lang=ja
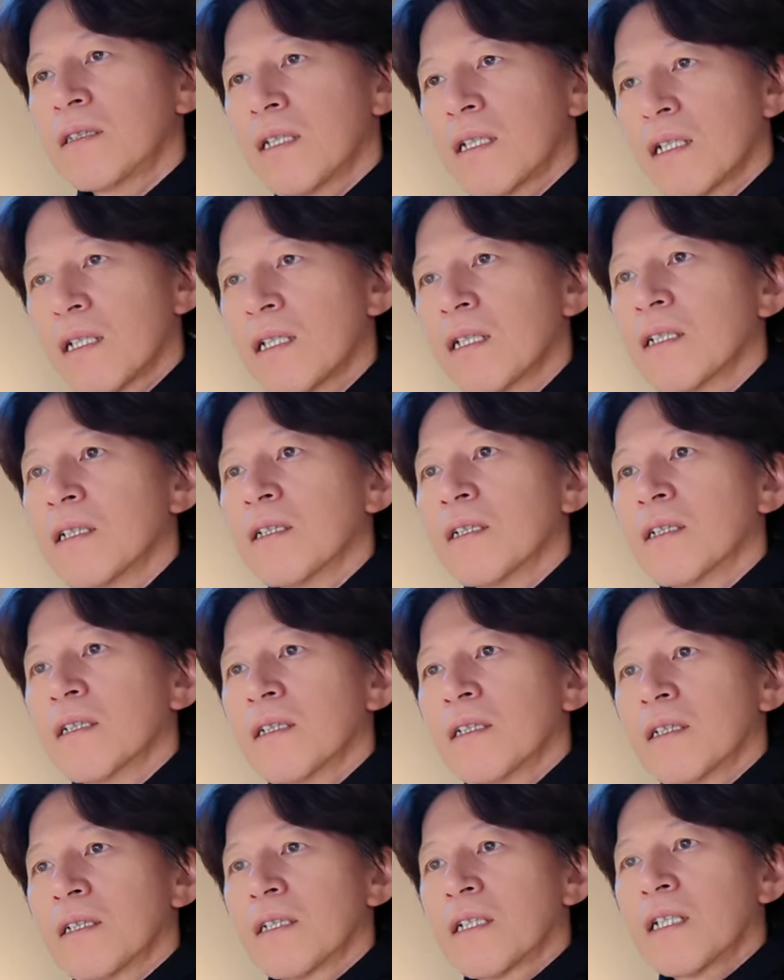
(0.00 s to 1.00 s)
た
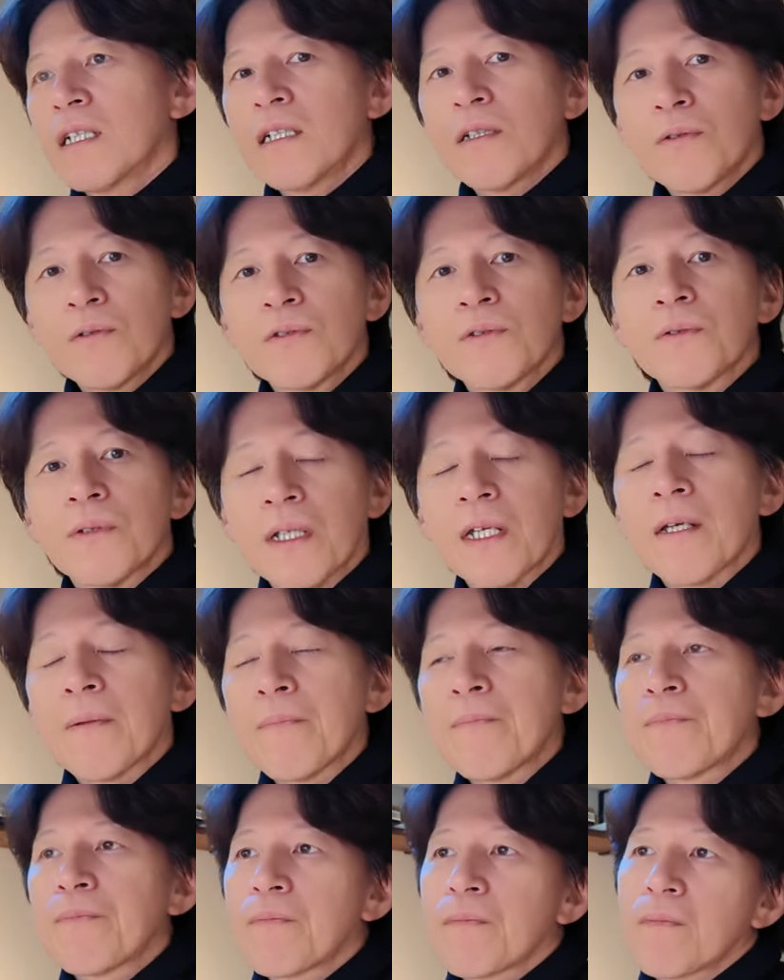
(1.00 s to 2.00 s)
からこそね、
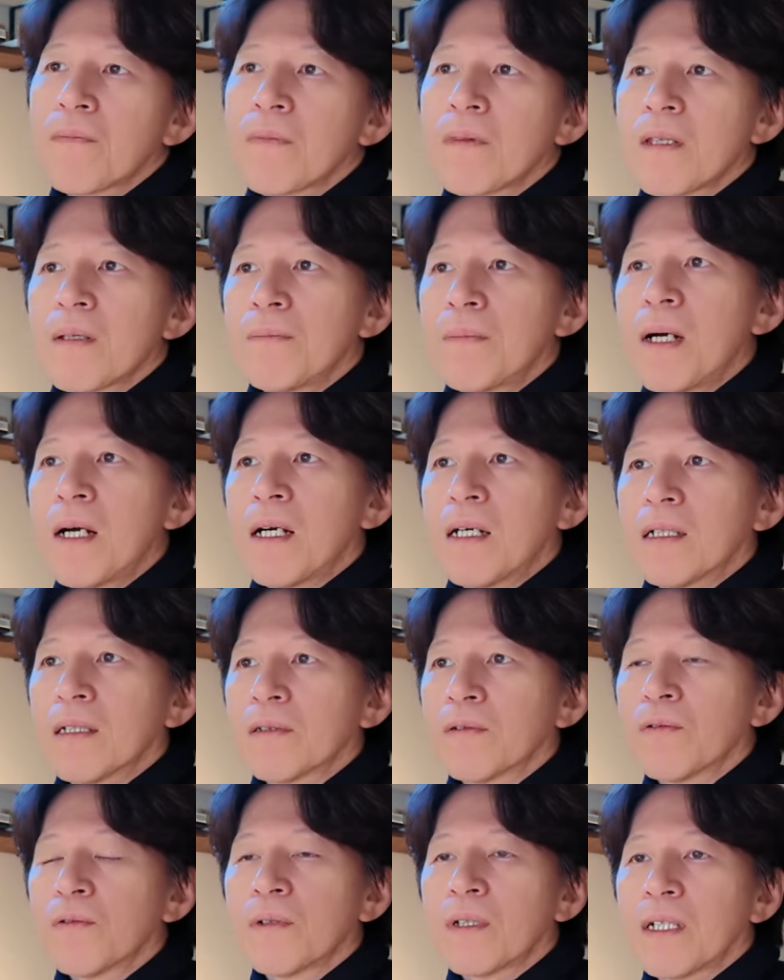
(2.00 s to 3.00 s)
まあ、
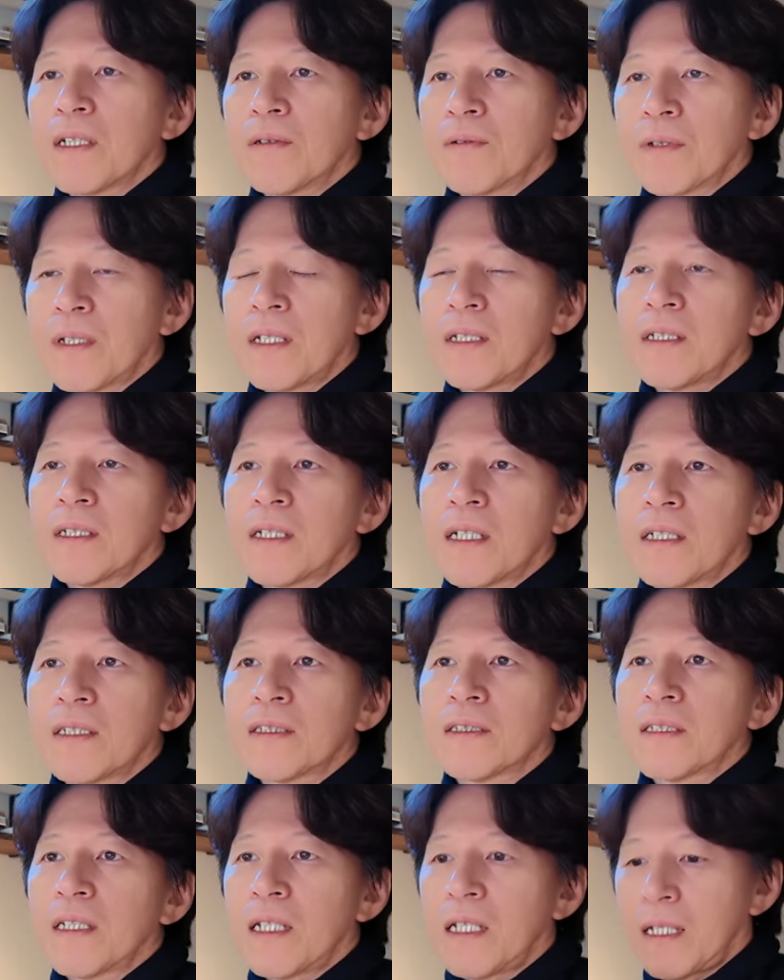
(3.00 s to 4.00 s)
今回の件に関
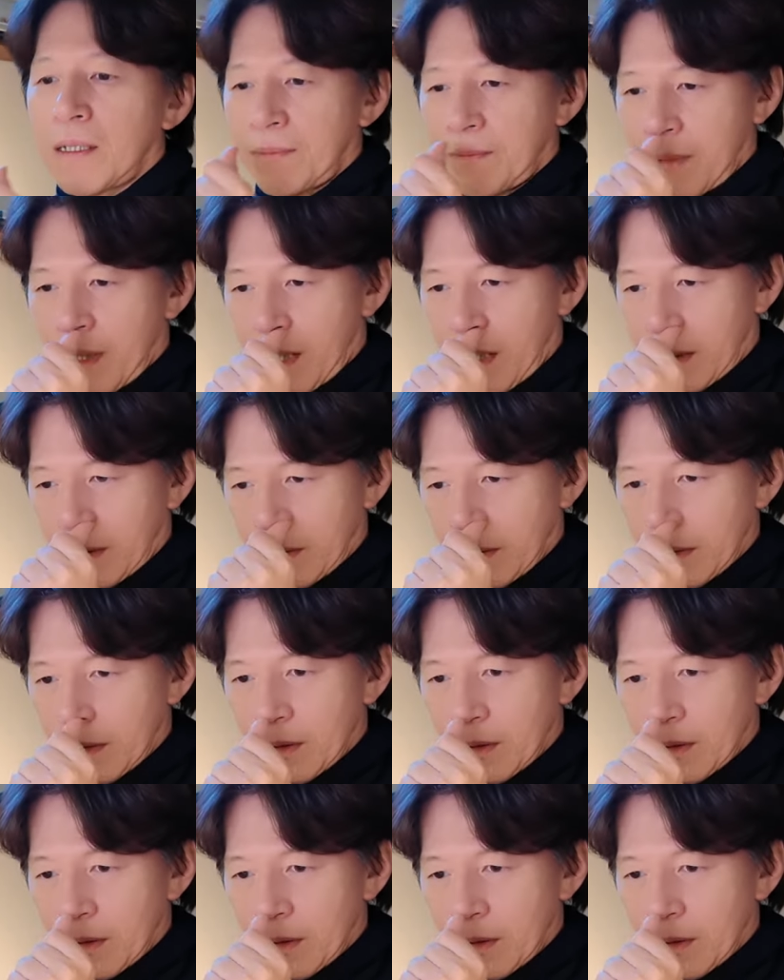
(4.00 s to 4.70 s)
して、ま